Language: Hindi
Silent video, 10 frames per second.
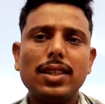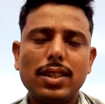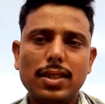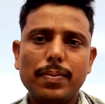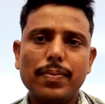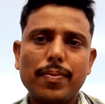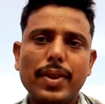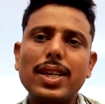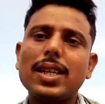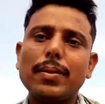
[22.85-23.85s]

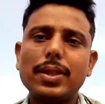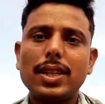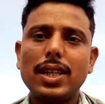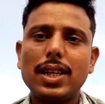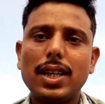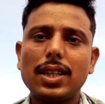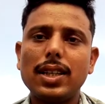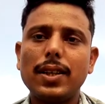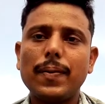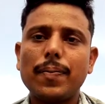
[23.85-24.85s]
मेरे हिसाब से निकल कर
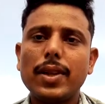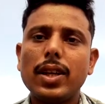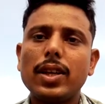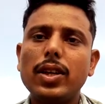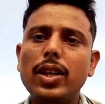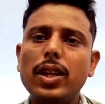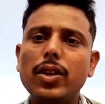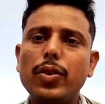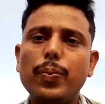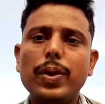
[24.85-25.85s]
आती है कि
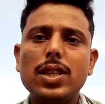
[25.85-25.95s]
यू